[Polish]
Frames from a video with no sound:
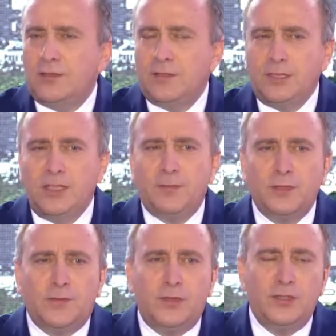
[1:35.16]
o tym i nie
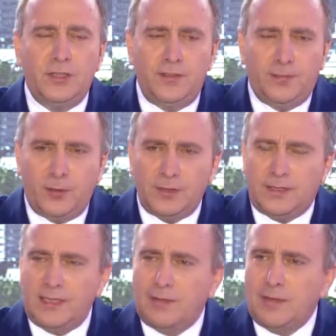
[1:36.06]
pozwolili w
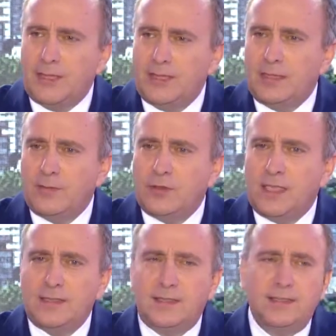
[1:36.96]
Polsce na łamanie
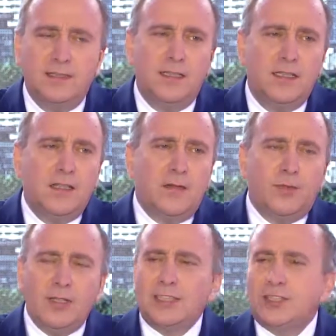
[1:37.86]
demokracji.
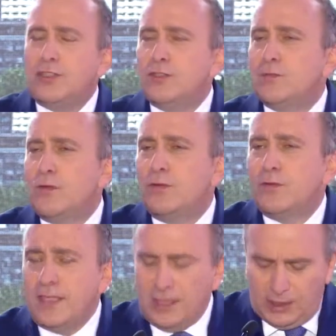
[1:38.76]
Bo nasze
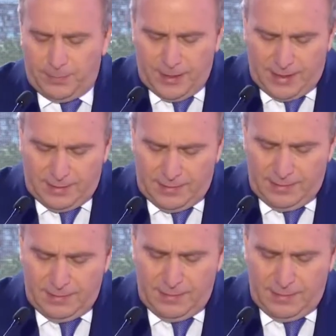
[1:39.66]
rozmowy, nasze plany,